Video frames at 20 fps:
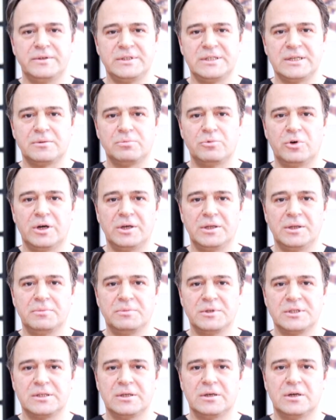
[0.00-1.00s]
fizik
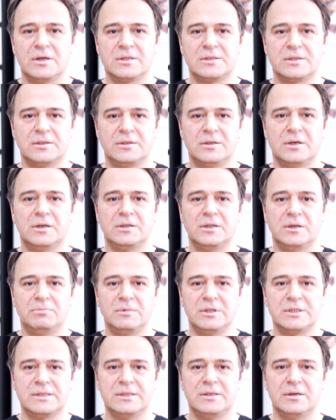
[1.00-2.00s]
muayenemizi, hastanın
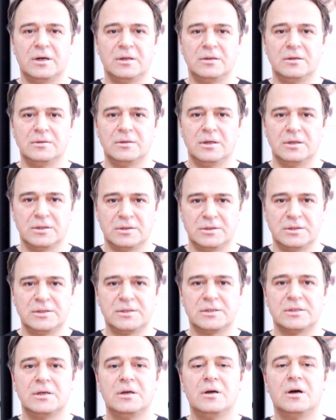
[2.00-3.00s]
anamnezini
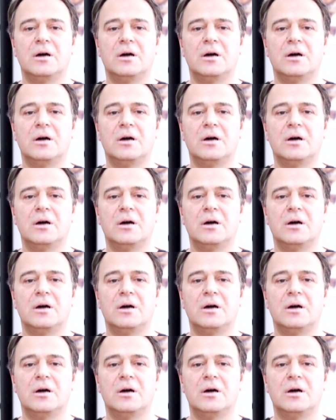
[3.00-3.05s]
alırız.